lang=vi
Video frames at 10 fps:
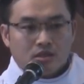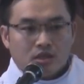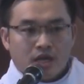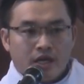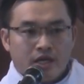
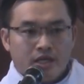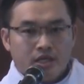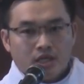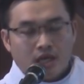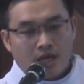Đây
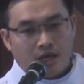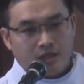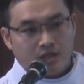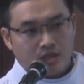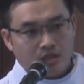là
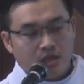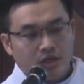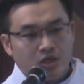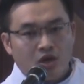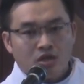những
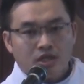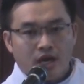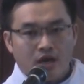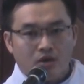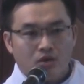người con
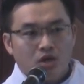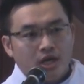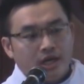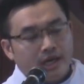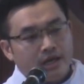thảo
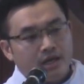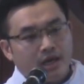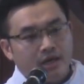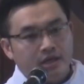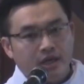ngày
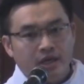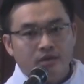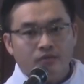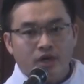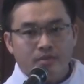ngày
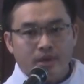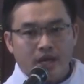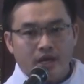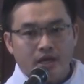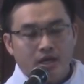đến với
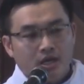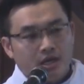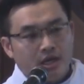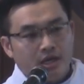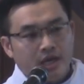mẹ
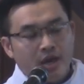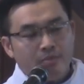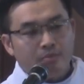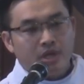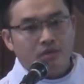để
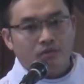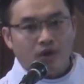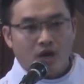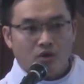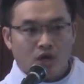nép mình
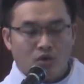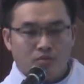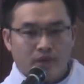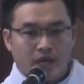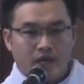vào
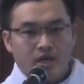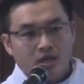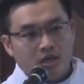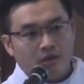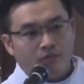lòng mẹ
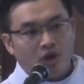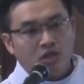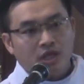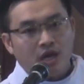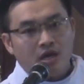để phó
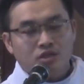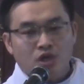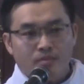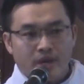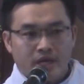thác
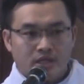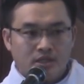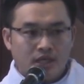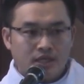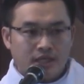cho mẹ
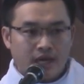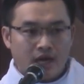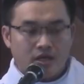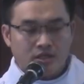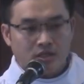tất
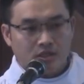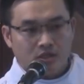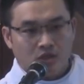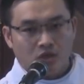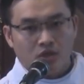cả những
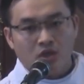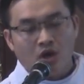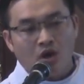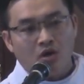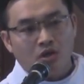nỗi
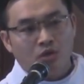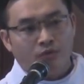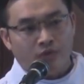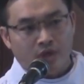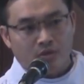lo ưu
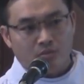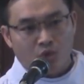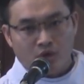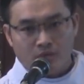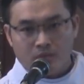phiền
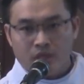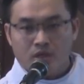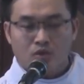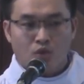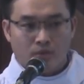buồn
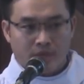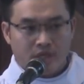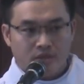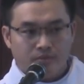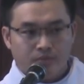miền của
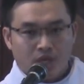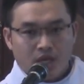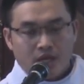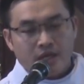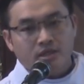mình.
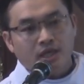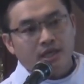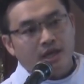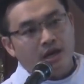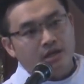Để tất
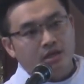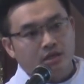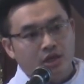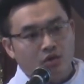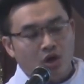cả những
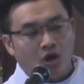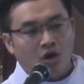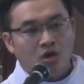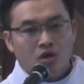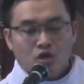điều
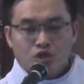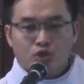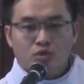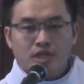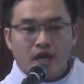đó
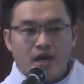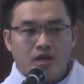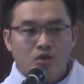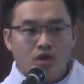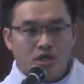chúng ta
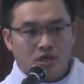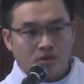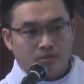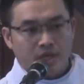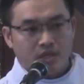luôn
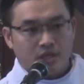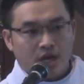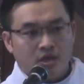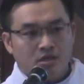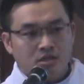được bình
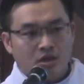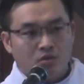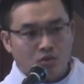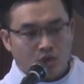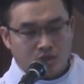an
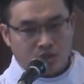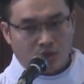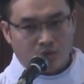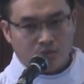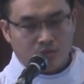trong cuộc
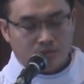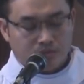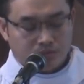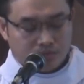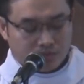sống.
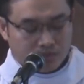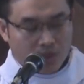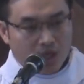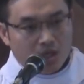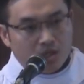
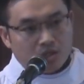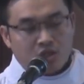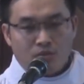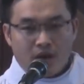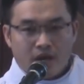
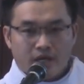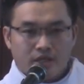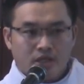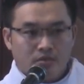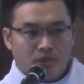Trong bài
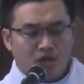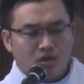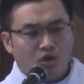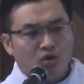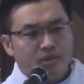tin mừng
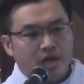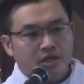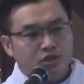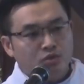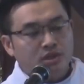hôm
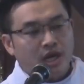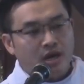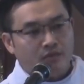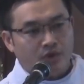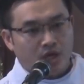nay chúng
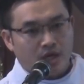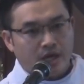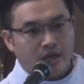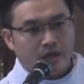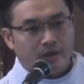ta vừa
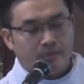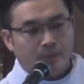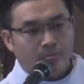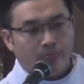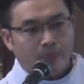nghe
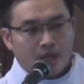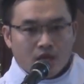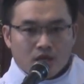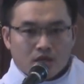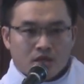
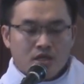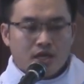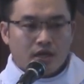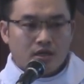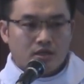Đứng
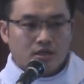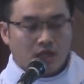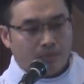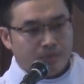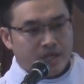gần
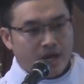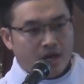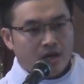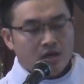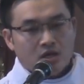thập
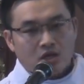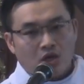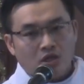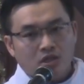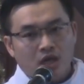giá
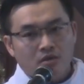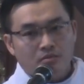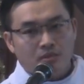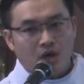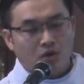có
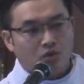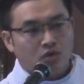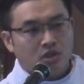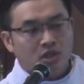thân mẫu Đức